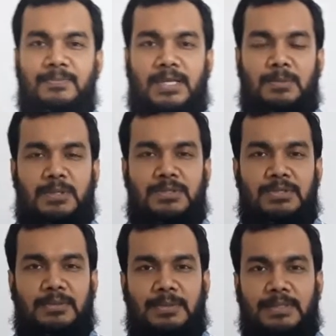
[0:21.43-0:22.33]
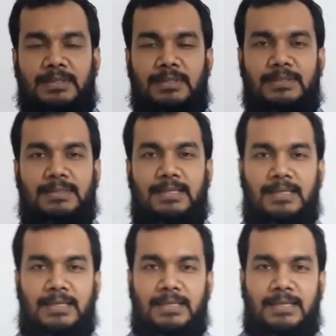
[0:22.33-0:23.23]
কেমন আছো সবাই
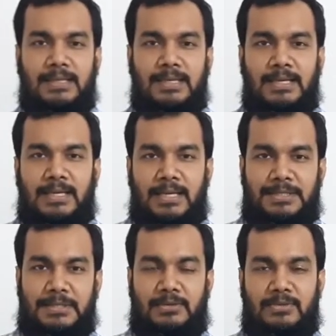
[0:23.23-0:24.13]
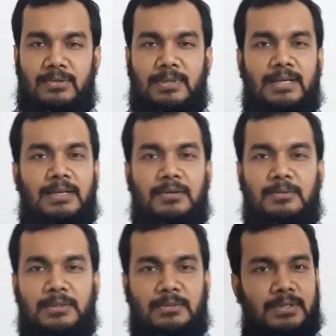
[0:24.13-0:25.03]
আশা করি সবাই আল্লাহ
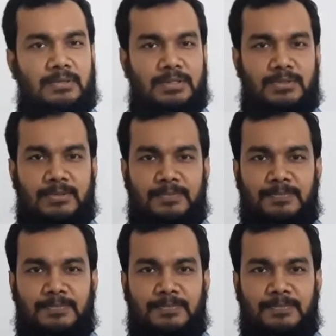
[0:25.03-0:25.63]
রহমতে ভালো আছো